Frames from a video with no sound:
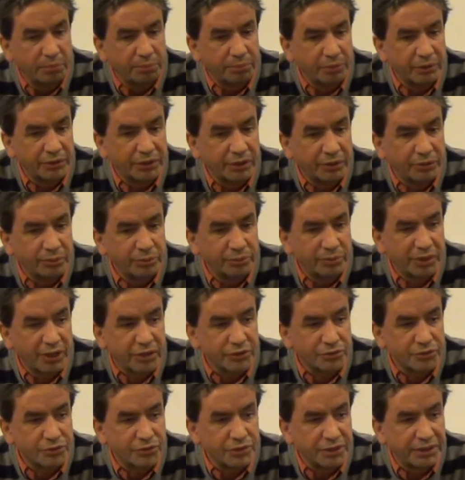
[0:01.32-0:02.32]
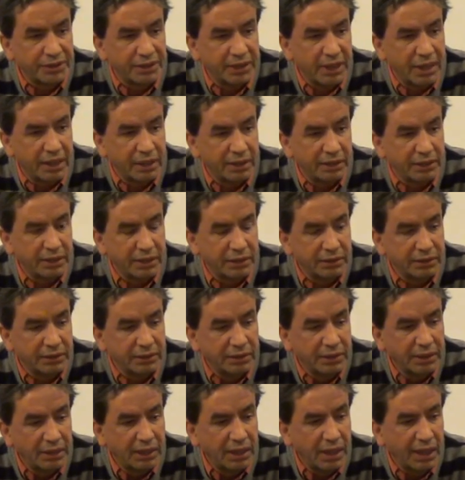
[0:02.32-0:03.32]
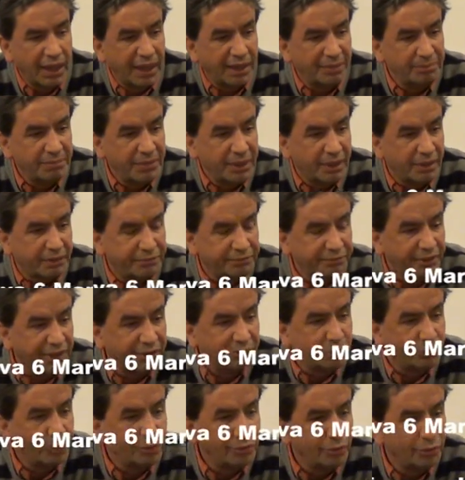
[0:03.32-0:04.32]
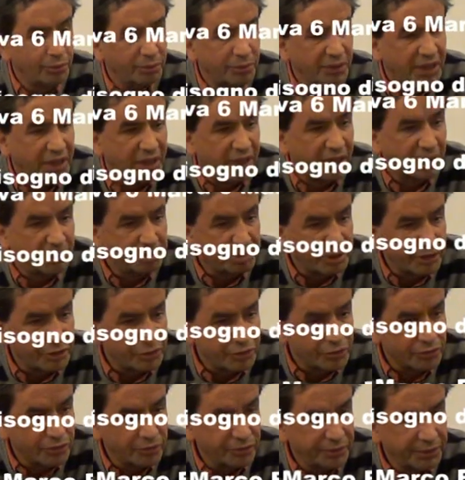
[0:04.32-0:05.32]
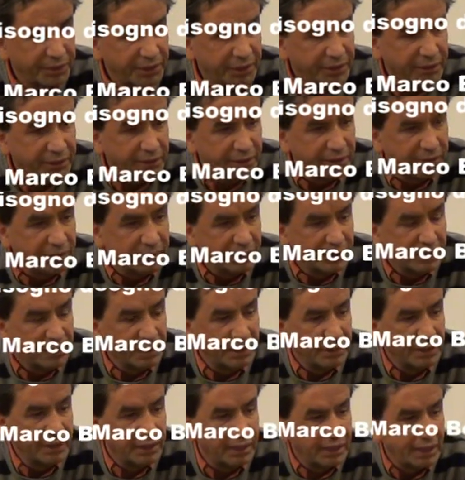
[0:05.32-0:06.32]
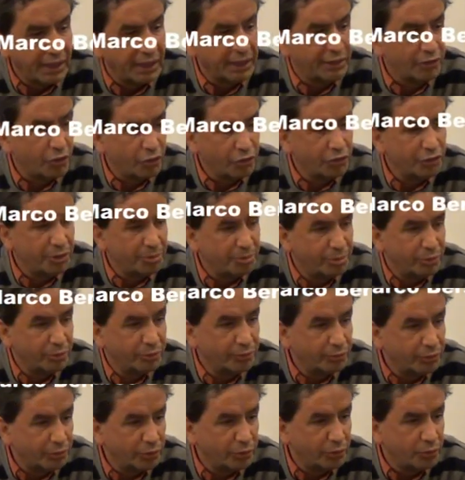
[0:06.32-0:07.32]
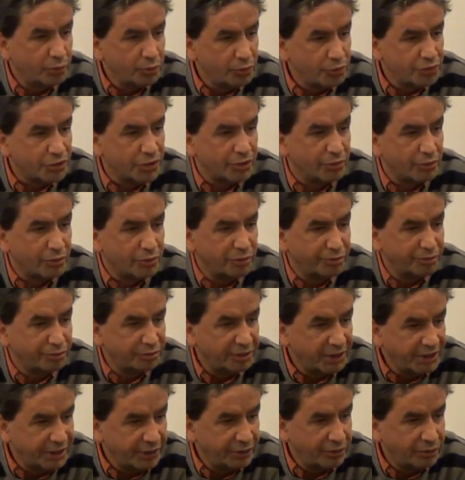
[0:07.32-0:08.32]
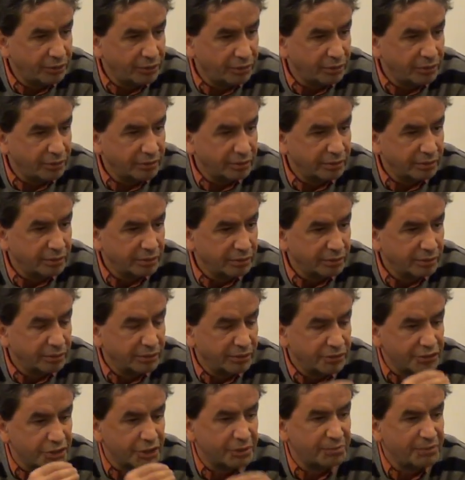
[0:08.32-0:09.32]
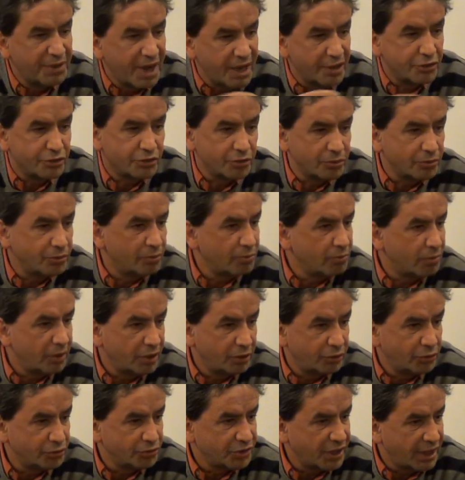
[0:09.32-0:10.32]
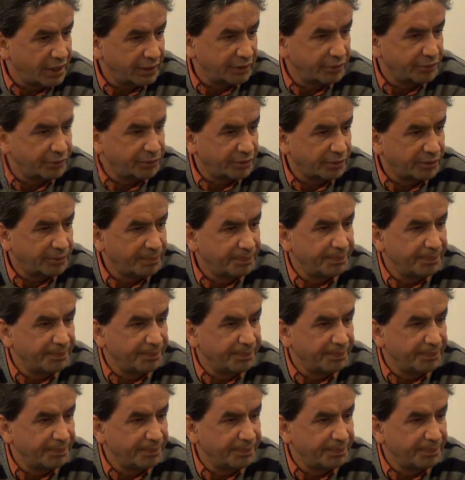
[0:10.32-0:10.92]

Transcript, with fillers: po' da tutta la società abbia fatto intuire alle persone che in ogni punto in cui c'è un conflitto c'è un nesso con qualcos'altro.